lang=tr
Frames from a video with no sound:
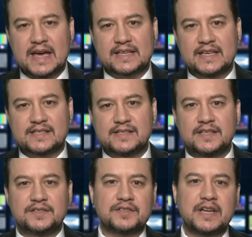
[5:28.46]
merkezli
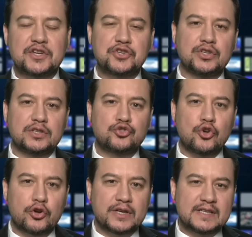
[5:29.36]
International
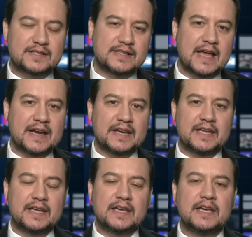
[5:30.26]
Journalist
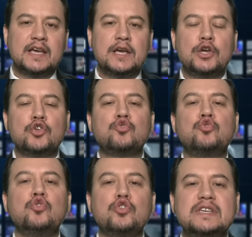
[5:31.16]
Derneği
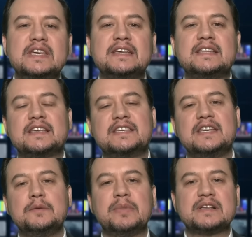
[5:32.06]

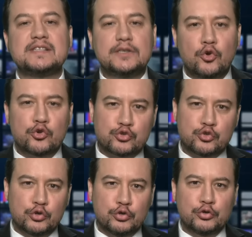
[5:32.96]
Türkiye'deki basın
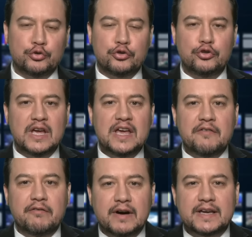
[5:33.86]
özgürlüğünün
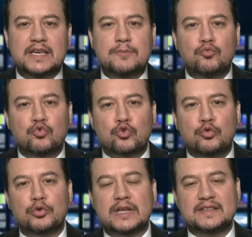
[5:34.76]
vahim
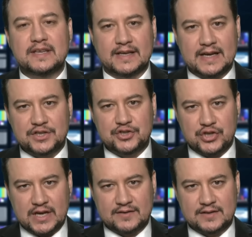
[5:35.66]
durumuna dikkat
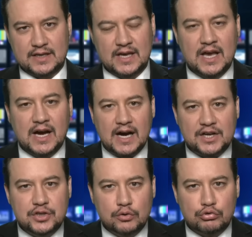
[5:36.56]
çekti.
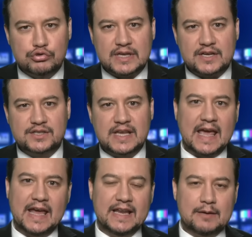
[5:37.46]
Acil uluslararası
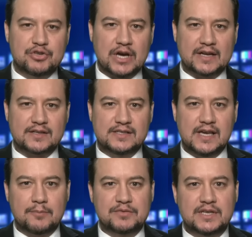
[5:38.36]
eylem çağrısı
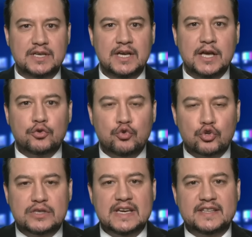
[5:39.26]
yaptı.
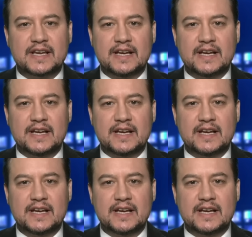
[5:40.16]
Türkiye'de